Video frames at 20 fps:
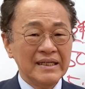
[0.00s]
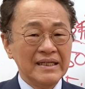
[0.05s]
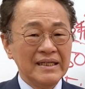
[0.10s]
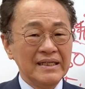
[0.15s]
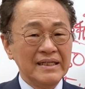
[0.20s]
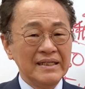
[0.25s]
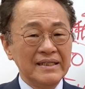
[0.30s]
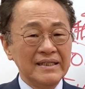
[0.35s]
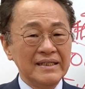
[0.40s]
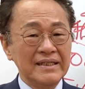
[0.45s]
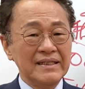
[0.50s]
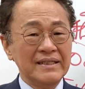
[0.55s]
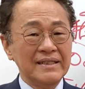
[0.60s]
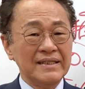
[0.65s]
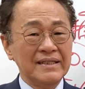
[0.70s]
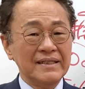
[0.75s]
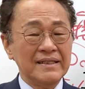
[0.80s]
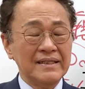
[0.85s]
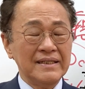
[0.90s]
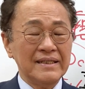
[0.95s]

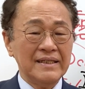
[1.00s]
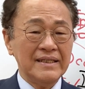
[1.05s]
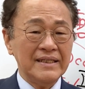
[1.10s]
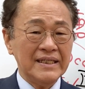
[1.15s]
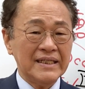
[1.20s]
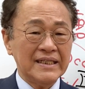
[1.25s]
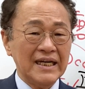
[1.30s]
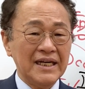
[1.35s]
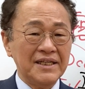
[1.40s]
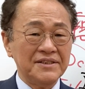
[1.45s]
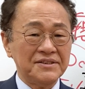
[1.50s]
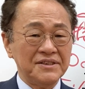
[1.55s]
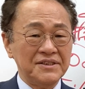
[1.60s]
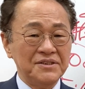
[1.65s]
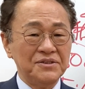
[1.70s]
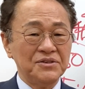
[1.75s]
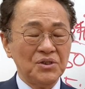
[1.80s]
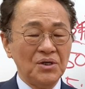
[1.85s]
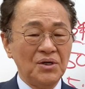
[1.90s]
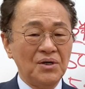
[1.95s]
えー、いっかげつい
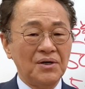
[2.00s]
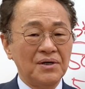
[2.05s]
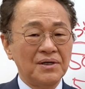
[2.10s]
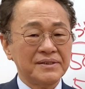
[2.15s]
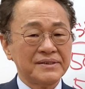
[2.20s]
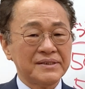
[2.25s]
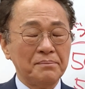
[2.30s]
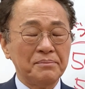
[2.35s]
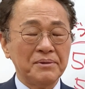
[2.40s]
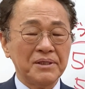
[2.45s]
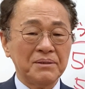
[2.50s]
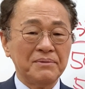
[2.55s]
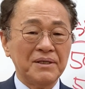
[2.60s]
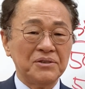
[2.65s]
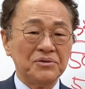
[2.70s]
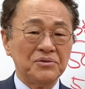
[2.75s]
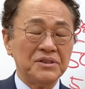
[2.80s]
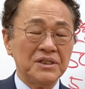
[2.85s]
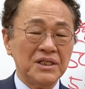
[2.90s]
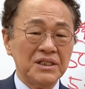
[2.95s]
るとさんびゃくまん、
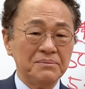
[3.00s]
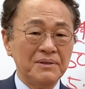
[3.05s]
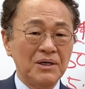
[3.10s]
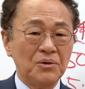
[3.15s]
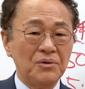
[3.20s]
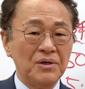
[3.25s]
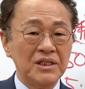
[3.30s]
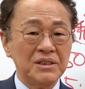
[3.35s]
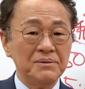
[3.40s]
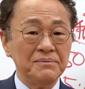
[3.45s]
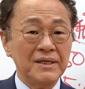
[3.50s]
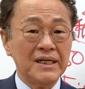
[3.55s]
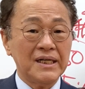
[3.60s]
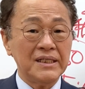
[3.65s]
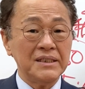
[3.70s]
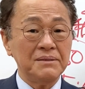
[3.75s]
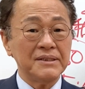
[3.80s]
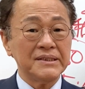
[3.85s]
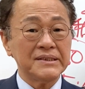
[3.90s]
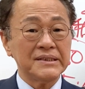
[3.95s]
よんひゃくまん、ごひゃくまんか
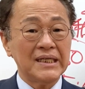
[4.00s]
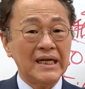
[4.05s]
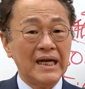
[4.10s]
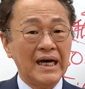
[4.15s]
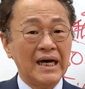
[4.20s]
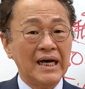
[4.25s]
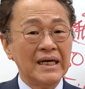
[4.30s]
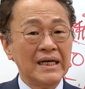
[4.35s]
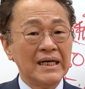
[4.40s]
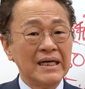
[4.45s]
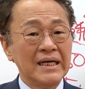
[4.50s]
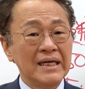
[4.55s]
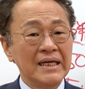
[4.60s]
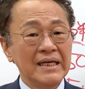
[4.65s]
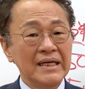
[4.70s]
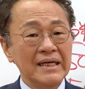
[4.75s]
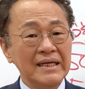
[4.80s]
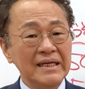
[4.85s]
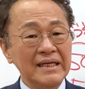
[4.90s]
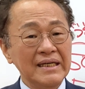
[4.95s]
かりますから、
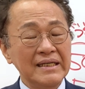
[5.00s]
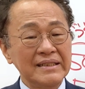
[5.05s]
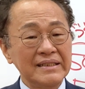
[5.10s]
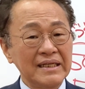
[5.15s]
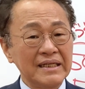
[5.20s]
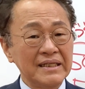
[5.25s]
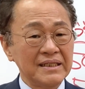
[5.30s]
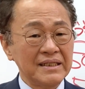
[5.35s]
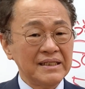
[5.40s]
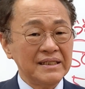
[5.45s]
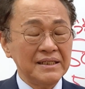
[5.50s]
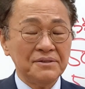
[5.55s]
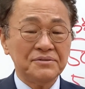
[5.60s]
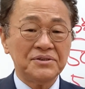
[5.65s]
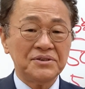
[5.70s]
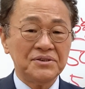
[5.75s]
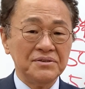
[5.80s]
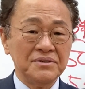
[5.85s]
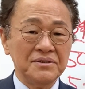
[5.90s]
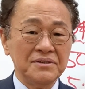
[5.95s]
えー、なかなかね、普
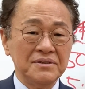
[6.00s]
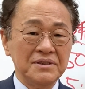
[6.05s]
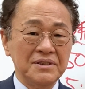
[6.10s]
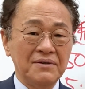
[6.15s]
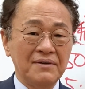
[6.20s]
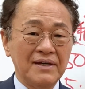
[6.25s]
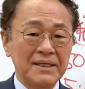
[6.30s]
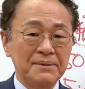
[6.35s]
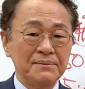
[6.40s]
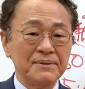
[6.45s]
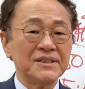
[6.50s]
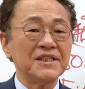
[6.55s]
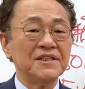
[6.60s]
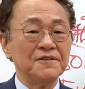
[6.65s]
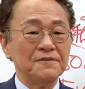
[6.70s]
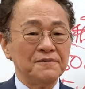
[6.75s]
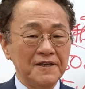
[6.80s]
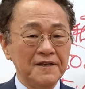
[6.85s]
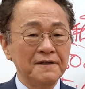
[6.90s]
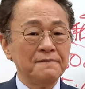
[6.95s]
通ではいけません
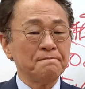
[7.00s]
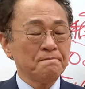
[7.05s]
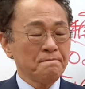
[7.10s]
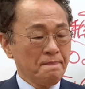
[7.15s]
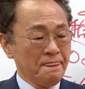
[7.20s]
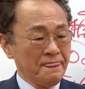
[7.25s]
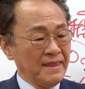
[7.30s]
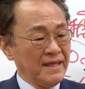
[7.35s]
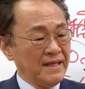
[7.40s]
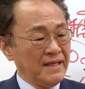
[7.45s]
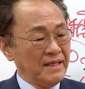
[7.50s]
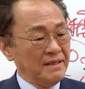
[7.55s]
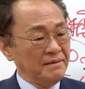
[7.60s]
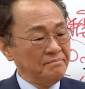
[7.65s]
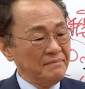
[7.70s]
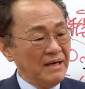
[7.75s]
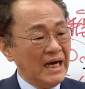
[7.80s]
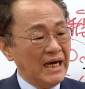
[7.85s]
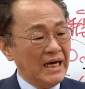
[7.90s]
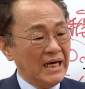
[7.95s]
よね。
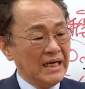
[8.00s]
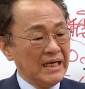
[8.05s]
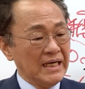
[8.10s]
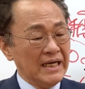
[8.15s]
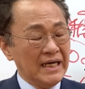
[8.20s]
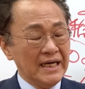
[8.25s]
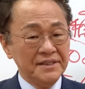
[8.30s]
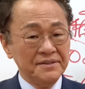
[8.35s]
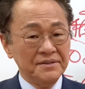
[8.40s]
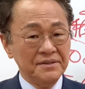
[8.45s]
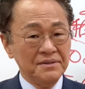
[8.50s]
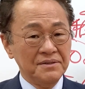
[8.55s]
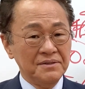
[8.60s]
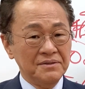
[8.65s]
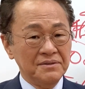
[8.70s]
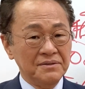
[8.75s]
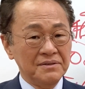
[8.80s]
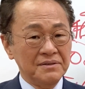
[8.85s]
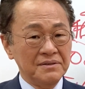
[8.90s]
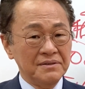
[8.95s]
まあ、あ
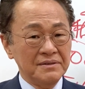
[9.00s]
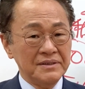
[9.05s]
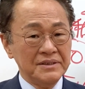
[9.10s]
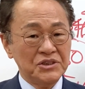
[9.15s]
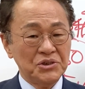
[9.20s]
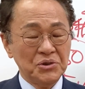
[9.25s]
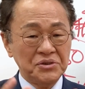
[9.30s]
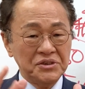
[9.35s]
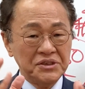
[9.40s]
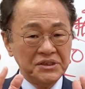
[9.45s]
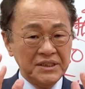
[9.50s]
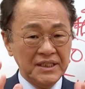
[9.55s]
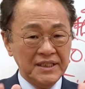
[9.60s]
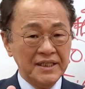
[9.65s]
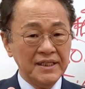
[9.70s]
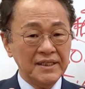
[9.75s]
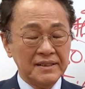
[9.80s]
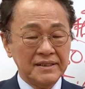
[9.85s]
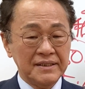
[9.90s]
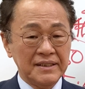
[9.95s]
の、食事で
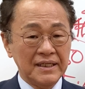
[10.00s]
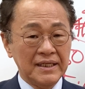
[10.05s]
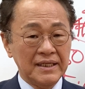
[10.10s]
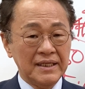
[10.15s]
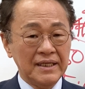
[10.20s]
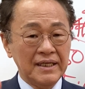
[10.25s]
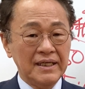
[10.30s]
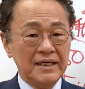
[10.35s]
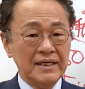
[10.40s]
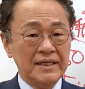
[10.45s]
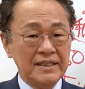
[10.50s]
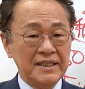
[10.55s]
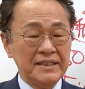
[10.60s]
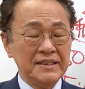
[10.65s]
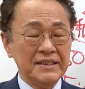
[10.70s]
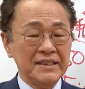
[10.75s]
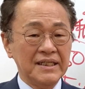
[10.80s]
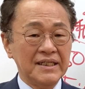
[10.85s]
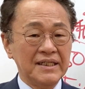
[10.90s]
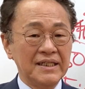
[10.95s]
ね、えー、や
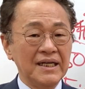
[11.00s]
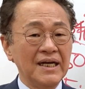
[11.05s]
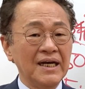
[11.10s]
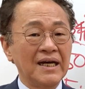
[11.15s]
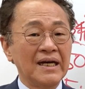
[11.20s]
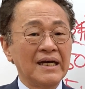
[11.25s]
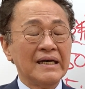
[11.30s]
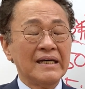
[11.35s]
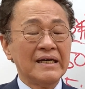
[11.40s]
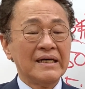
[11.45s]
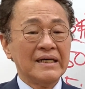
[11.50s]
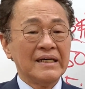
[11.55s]
りながら、